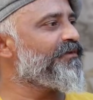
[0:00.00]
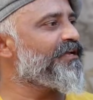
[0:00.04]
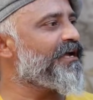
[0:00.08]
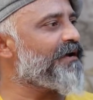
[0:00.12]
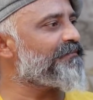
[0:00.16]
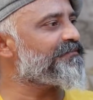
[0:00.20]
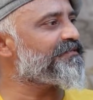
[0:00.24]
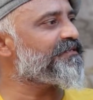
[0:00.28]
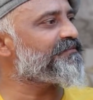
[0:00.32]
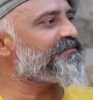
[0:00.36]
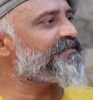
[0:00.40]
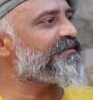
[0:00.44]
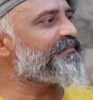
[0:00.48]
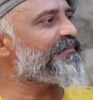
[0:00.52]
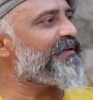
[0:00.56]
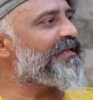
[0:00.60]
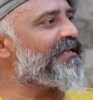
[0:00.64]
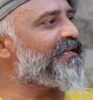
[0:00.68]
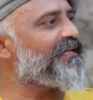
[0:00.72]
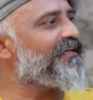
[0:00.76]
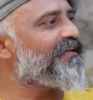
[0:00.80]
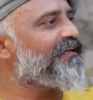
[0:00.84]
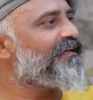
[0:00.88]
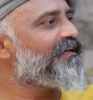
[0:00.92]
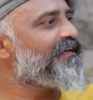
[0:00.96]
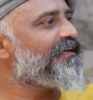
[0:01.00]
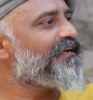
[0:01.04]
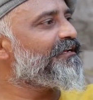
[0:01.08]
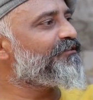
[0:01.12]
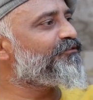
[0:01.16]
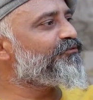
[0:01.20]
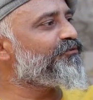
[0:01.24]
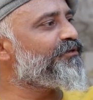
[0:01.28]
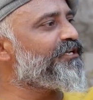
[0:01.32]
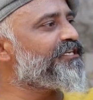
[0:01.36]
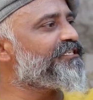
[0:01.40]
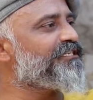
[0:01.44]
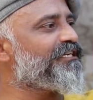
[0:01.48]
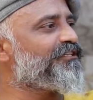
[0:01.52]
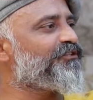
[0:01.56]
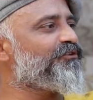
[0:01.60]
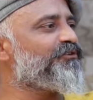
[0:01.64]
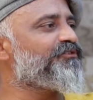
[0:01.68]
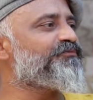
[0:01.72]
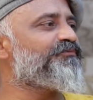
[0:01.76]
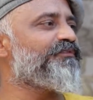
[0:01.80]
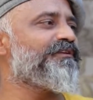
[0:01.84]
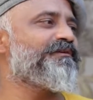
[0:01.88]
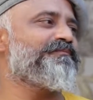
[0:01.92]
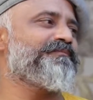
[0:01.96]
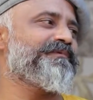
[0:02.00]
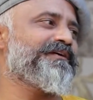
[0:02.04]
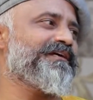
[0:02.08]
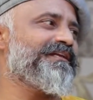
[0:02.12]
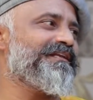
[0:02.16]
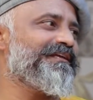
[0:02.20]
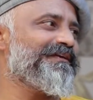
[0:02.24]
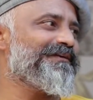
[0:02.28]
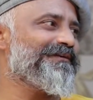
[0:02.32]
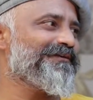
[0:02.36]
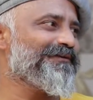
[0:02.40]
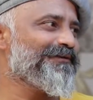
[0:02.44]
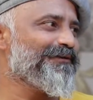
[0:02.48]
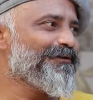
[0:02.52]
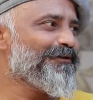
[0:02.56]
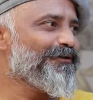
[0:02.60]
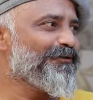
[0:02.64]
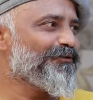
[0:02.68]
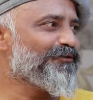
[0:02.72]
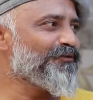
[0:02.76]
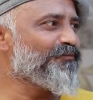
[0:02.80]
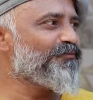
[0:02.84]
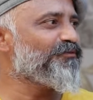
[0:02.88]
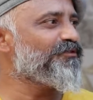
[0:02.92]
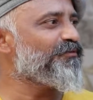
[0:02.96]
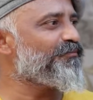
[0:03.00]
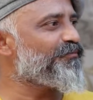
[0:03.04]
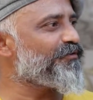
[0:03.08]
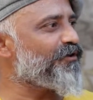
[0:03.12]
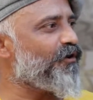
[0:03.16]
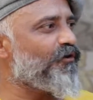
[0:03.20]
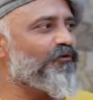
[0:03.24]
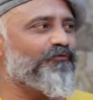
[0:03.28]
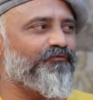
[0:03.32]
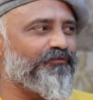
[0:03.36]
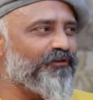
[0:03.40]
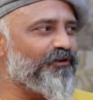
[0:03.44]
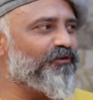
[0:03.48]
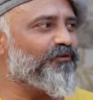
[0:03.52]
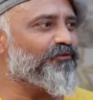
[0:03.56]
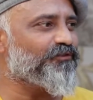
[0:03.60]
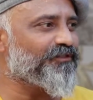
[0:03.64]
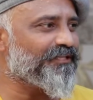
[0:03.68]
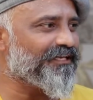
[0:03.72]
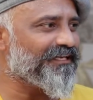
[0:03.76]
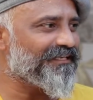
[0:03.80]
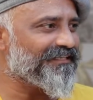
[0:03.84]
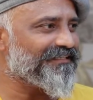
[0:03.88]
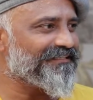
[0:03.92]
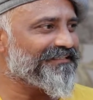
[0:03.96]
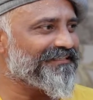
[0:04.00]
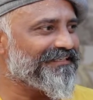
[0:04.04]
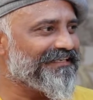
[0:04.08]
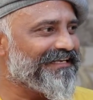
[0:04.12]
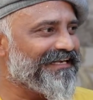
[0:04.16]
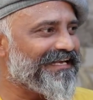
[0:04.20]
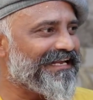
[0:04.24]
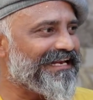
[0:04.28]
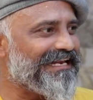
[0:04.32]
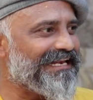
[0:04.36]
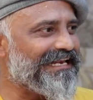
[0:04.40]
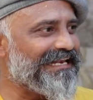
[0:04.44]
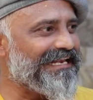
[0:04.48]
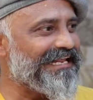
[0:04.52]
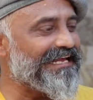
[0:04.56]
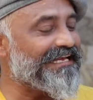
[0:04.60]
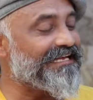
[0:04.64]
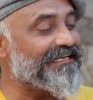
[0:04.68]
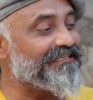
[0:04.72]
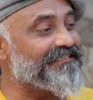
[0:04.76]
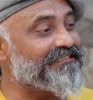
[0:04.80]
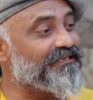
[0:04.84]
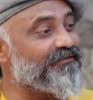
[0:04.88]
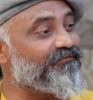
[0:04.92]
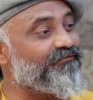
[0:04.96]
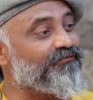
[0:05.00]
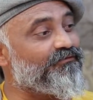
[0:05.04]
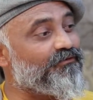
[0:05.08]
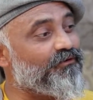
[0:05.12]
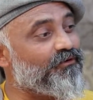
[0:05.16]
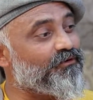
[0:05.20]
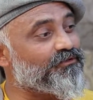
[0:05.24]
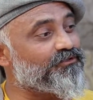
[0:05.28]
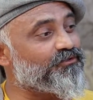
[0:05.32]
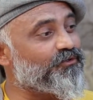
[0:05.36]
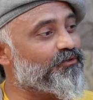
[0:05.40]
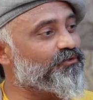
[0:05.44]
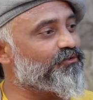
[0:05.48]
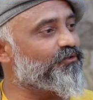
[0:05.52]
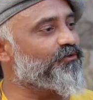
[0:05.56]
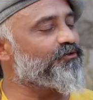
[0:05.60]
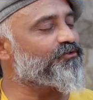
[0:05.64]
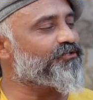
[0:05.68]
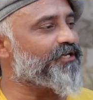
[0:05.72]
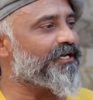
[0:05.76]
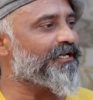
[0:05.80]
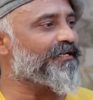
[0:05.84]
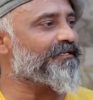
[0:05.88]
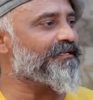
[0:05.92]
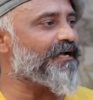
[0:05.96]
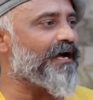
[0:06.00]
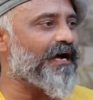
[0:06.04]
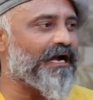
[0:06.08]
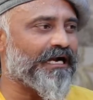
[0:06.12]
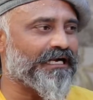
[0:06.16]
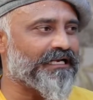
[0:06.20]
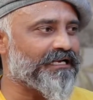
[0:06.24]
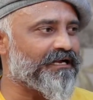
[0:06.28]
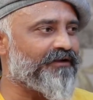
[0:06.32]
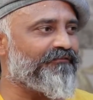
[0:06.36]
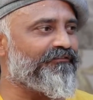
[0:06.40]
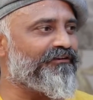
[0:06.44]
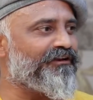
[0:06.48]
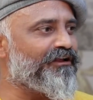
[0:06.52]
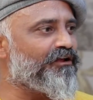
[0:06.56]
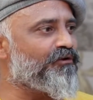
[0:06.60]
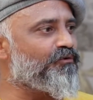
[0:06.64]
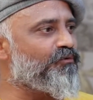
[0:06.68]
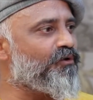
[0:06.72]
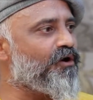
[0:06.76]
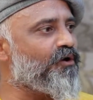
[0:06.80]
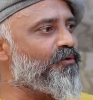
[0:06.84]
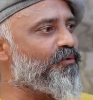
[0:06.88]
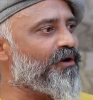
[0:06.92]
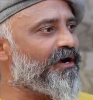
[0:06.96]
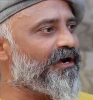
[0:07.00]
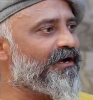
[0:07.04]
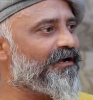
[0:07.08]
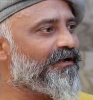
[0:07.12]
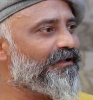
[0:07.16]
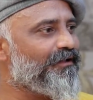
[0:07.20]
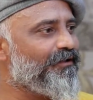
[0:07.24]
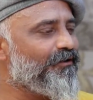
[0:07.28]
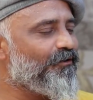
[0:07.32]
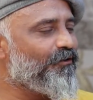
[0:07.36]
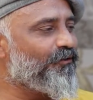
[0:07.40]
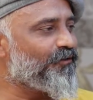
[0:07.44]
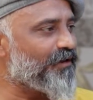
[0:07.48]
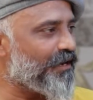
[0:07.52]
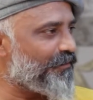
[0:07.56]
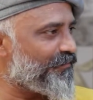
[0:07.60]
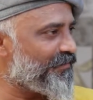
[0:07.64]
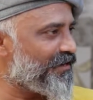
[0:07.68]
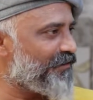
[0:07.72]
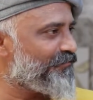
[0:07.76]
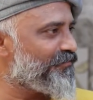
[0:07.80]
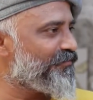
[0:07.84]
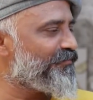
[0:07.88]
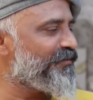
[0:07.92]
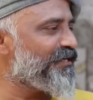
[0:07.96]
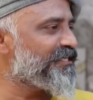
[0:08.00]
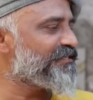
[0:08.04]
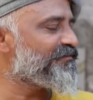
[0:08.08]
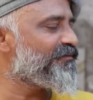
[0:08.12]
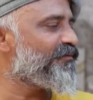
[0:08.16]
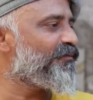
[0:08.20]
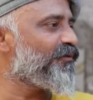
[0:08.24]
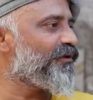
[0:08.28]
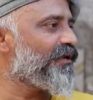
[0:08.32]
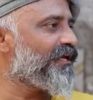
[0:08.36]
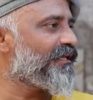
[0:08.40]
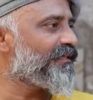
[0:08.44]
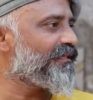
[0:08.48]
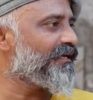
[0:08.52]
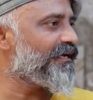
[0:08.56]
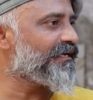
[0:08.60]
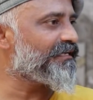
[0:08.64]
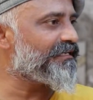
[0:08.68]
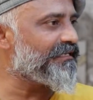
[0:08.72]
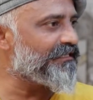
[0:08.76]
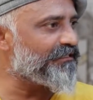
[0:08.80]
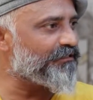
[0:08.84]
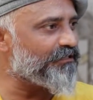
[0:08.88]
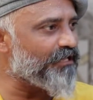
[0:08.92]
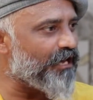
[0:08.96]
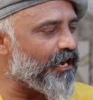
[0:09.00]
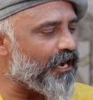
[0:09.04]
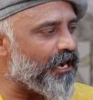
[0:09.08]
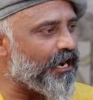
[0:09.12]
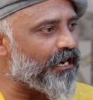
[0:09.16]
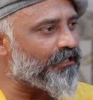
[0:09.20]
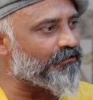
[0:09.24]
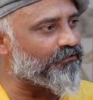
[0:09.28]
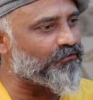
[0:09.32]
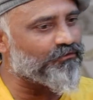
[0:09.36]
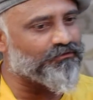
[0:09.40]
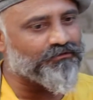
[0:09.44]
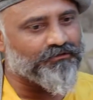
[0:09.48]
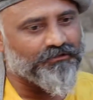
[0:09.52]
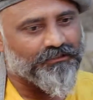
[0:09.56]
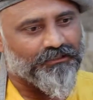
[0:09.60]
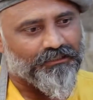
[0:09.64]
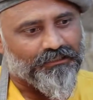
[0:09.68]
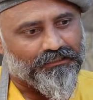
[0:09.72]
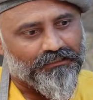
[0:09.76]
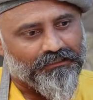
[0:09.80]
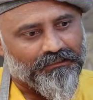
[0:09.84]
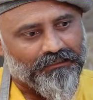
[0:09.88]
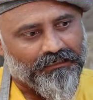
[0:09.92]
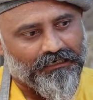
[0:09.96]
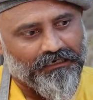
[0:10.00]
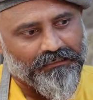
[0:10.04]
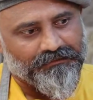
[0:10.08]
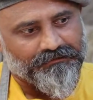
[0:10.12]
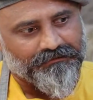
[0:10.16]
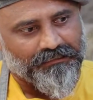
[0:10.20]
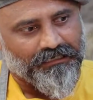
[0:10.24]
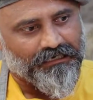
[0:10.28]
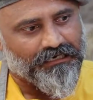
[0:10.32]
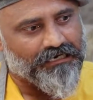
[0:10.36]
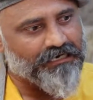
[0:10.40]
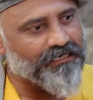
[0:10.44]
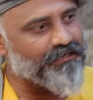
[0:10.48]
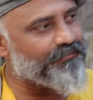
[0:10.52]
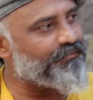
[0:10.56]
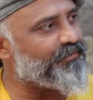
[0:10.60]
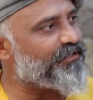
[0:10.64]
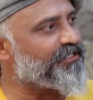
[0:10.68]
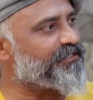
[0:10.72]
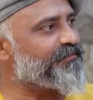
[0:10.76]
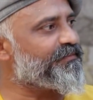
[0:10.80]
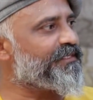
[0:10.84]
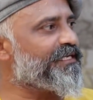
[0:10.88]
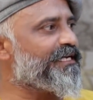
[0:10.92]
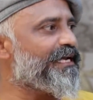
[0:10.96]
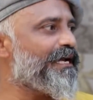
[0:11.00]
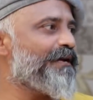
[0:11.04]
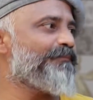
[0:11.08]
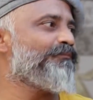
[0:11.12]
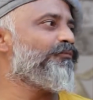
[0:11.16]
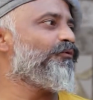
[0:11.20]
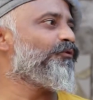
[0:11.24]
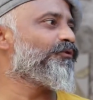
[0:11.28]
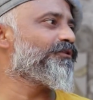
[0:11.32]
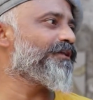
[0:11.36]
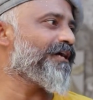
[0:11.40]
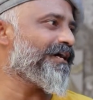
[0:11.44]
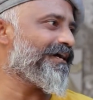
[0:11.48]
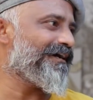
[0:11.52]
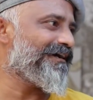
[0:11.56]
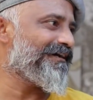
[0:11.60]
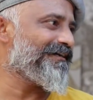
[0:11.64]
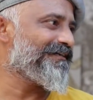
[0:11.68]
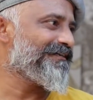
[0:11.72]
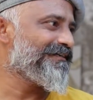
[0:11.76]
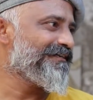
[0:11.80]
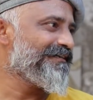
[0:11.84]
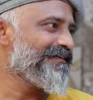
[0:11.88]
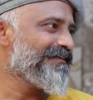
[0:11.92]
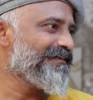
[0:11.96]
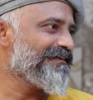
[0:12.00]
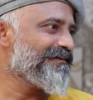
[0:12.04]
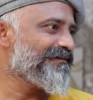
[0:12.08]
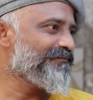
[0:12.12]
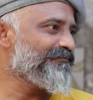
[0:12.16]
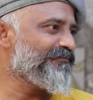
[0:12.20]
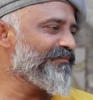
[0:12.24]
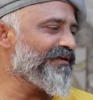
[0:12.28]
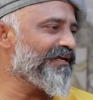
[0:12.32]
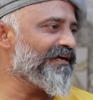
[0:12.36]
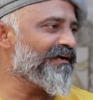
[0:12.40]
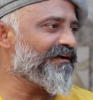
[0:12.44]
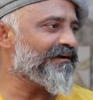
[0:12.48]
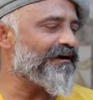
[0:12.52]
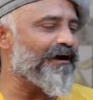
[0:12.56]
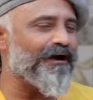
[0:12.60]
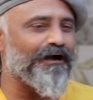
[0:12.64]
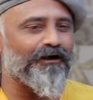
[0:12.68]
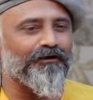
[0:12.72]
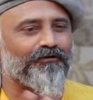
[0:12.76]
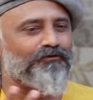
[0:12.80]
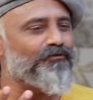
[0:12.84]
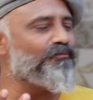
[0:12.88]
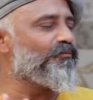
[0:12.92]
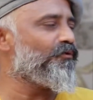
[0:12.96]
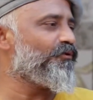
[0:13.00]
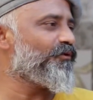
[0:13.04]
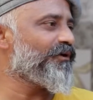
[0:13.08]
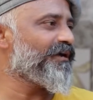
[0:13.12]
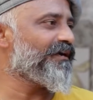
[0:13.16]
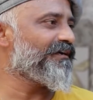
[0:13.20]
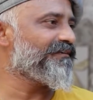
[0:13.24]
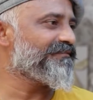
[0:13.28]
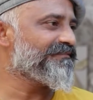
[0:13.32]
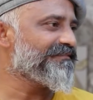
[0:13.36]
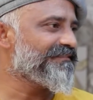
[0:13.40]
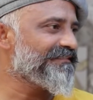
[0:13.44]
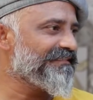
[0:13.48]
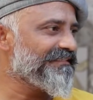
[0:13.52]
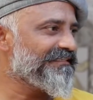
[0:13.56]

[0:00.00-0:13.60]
भी आप सबसे पहले चुने जाते हो इस फिल्म के लिए तो मुझे प्राउड फील होता है लेकिन जब वो जो 2008 का विनर हुआ हुआ और आपने अभी बीच में बोला था कि आठ और अट्ठारह के बीच में गैप हुआ जी मैं कहाँ गुम हो गया